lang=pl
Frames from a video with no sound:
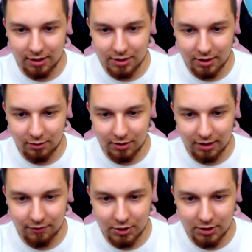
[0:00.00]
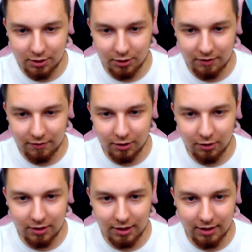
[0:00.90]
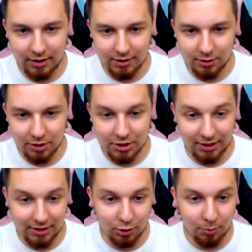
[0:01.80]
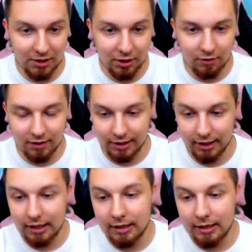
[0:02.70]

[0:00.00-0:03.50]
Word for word: Raczej to tak wszystko nie wygląda i nie jest to aż tak skomplikowane.